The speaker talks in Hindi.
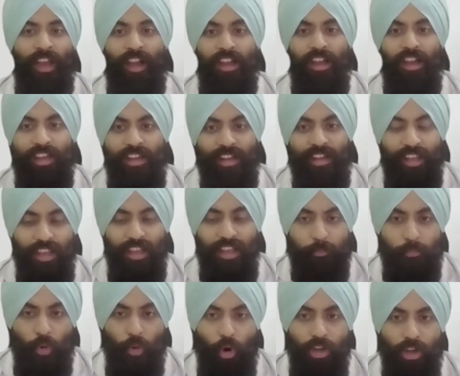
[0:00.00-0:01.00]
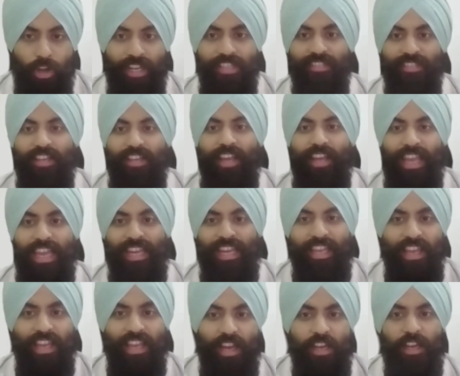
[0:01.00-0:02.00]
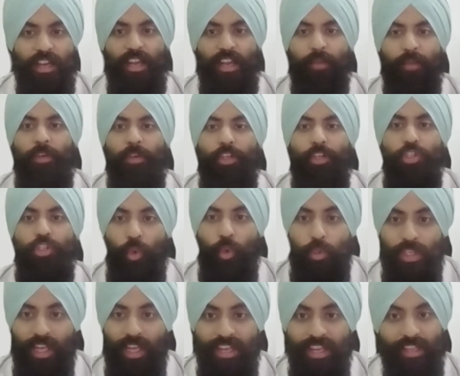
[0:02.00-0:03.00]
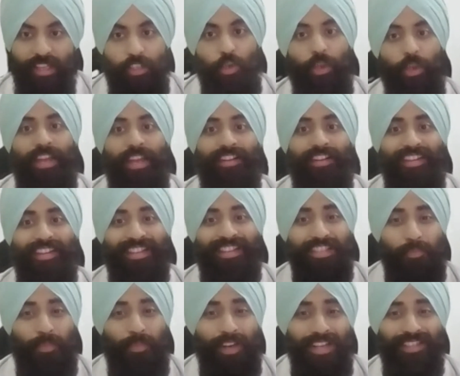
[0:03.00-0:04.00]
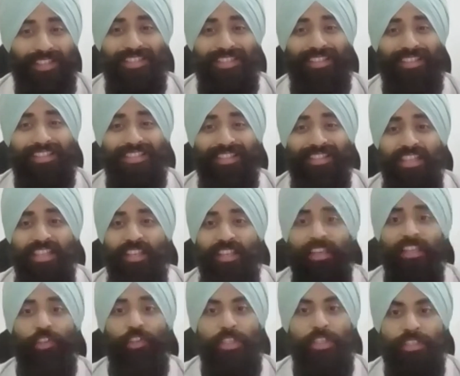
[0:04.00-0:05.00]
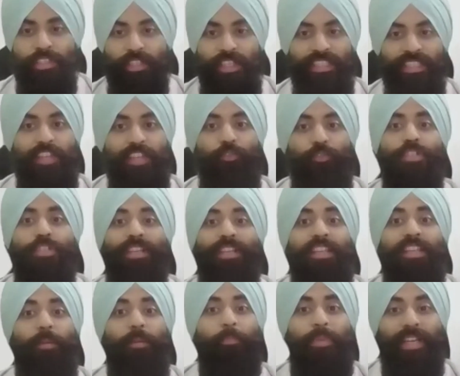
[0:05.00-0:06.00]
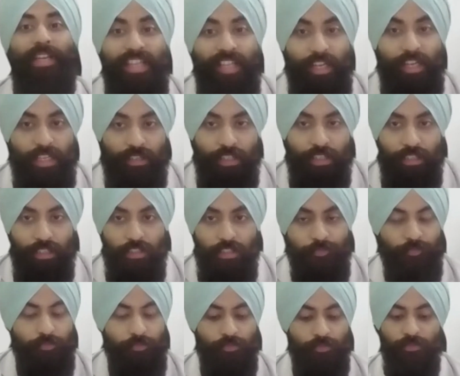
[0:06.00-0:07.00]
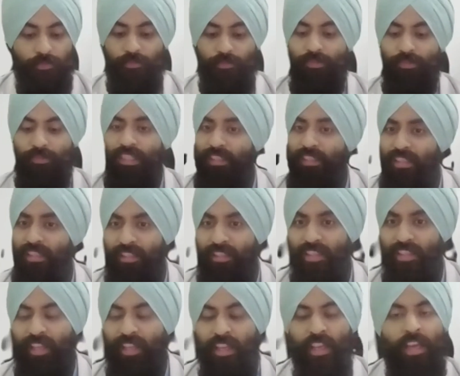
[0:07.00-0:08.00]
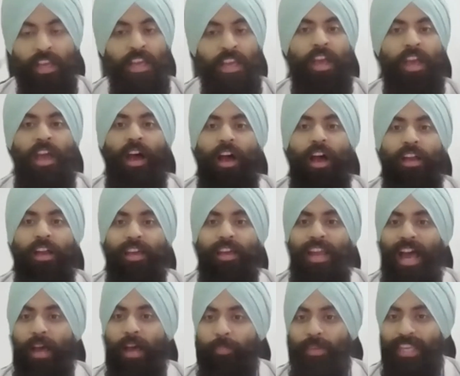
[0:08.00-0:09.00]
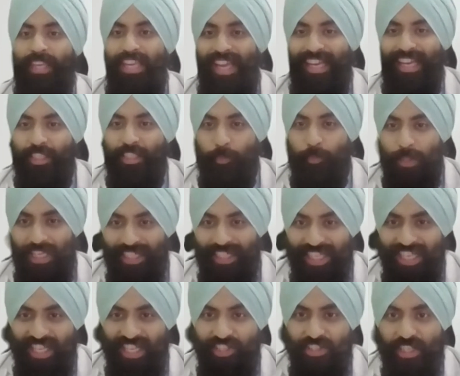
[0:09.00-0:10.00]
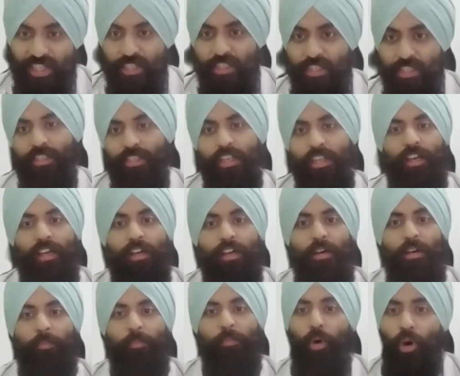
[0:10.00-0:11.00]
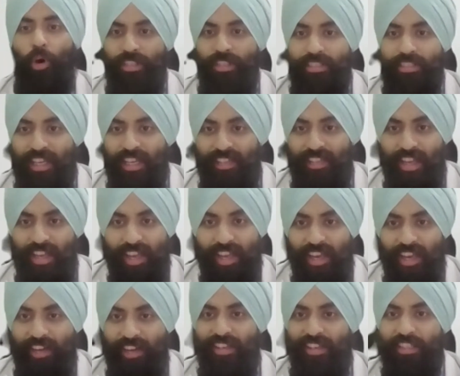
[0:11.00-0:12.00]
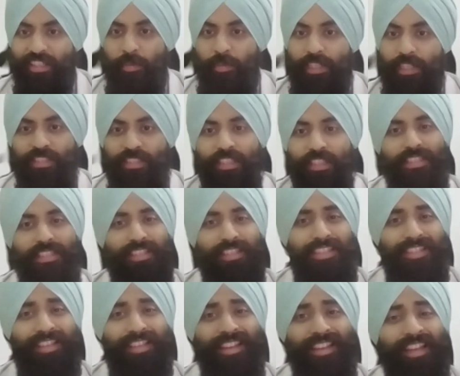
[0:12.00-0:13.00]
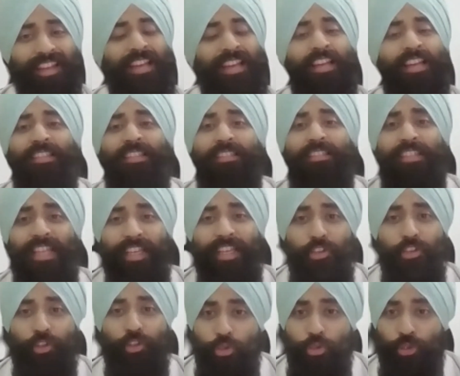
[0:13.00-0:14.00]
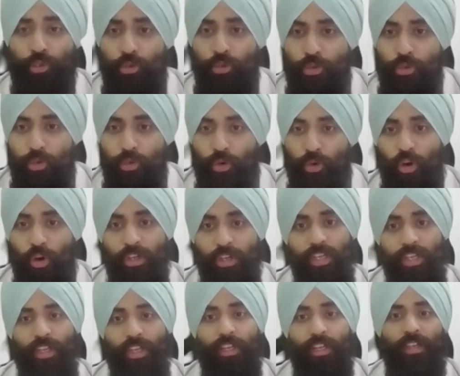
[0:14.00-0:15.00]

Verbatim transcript: अगर बॉल्डनेस का एरिया अगर आपका छोटा है तो हेयर ट्रांसप्लांट सर्जरी के जो रिजल्ट है वो ज्यादा बेटर आते हैं थर्ड थिंग अगर आपकी एक्सपेक्टेशन बहुत ज्यादा है हेयर ट्रांसप्लांट सर्जरी से देन यू शुड नॉट